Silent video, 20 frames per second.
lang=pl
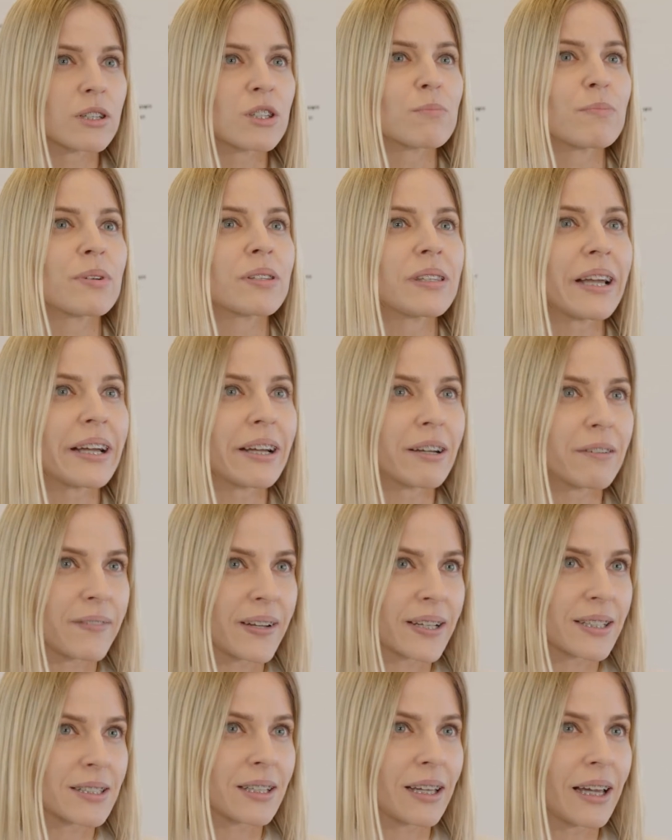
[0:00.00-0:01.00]
żeby te
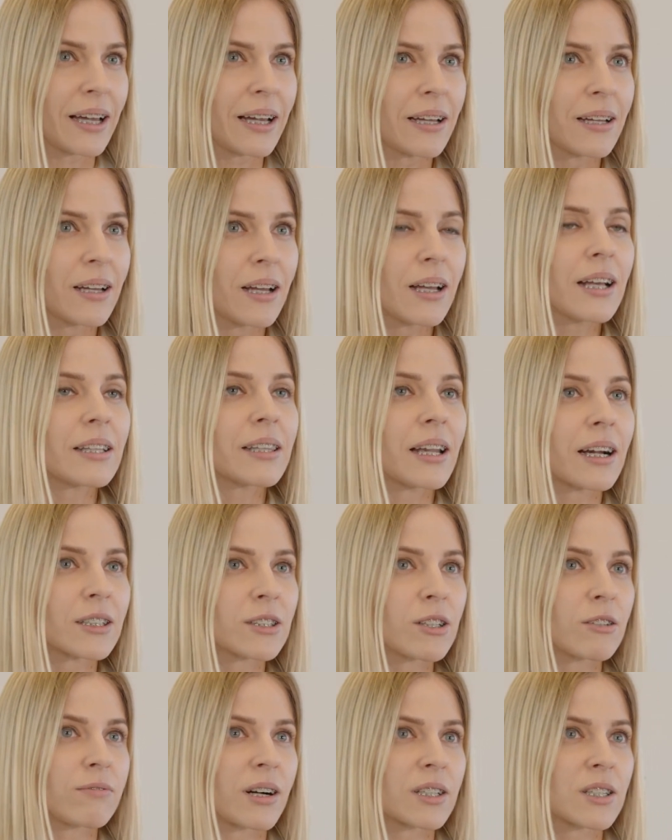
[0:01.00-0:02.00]
kwestie
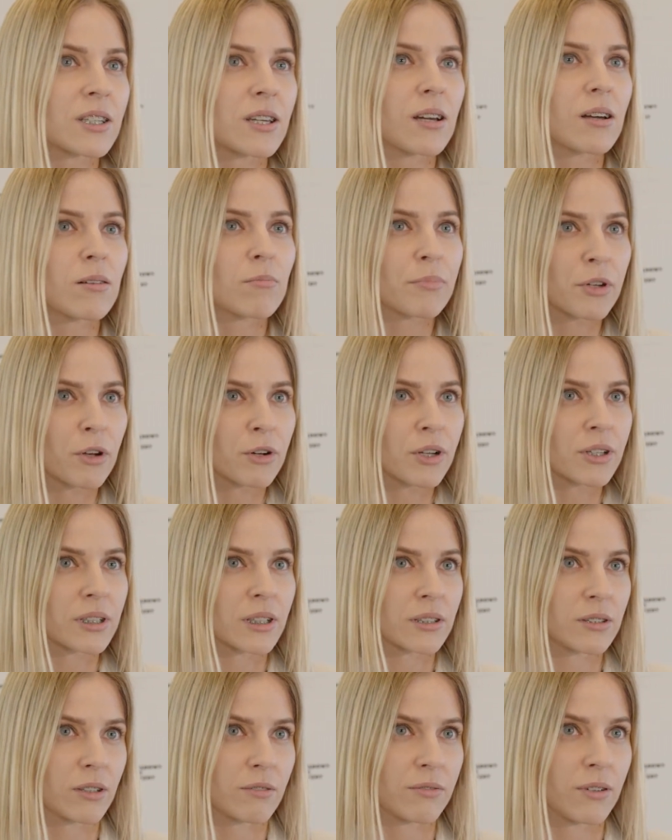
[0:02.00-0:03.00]
traktować
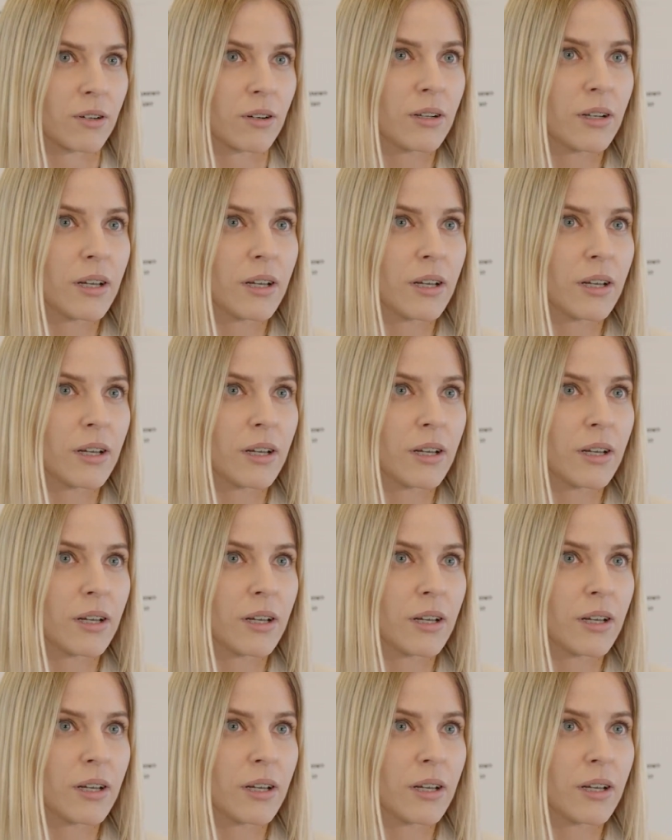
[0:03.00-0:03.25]
priorytetowo.